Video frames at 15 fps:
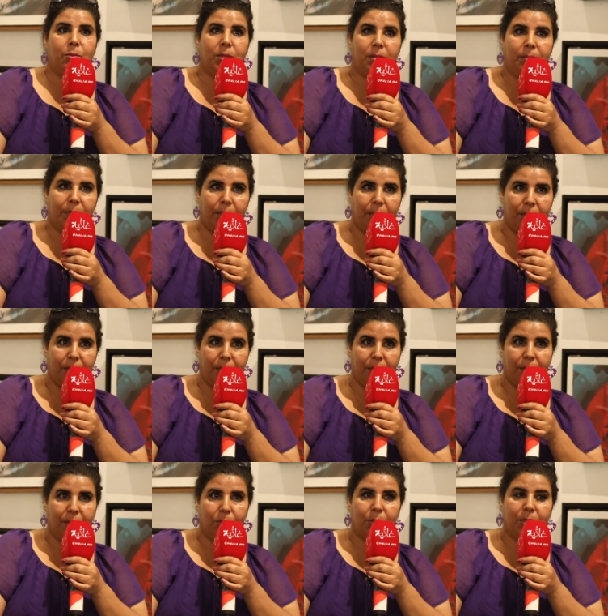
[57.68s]
ولد
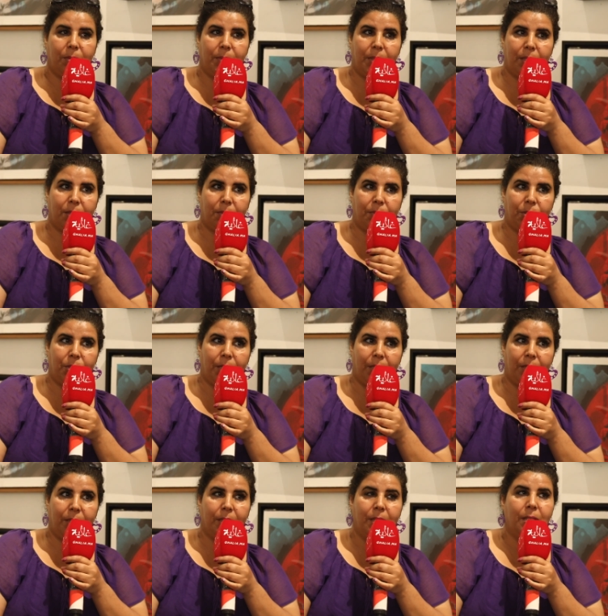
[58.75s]
مدينتي ولد مدينه
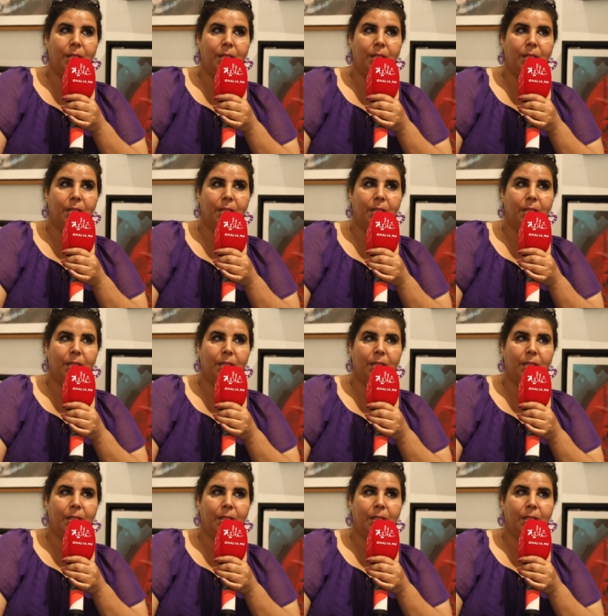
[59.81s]
بالجعد